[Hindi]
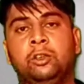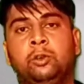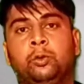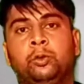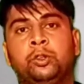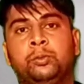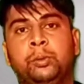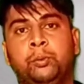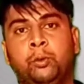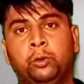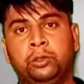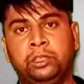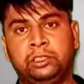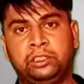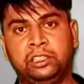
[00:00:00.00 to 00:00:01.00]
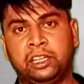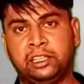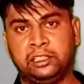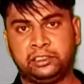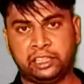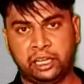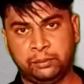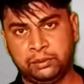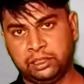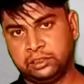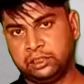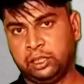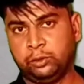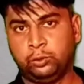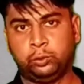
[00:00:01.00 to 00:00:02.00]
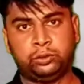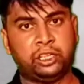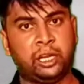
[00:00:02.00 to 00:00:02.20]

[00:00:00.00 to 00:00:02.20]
क्योंकि इसमें बहुत ही ज़्यादा टाइम लगता है जो